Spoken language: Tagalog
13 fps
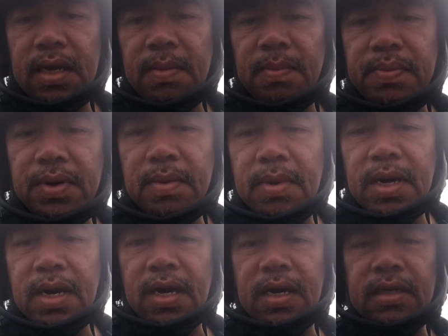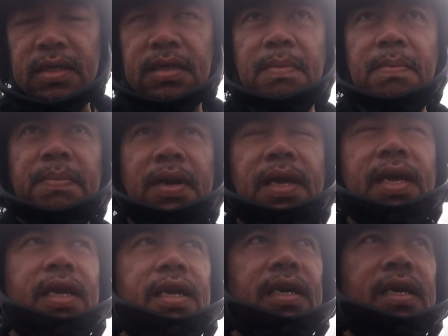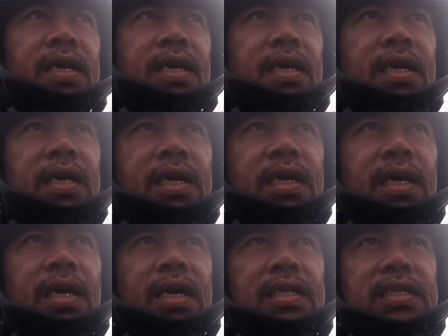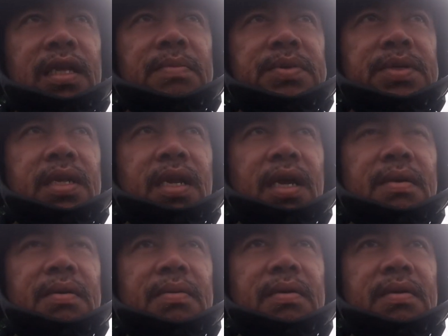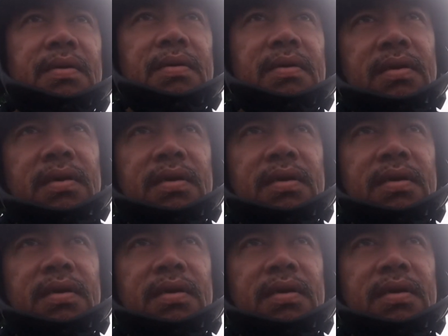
yan po yung mga simpleng uh, ah, tips na uh,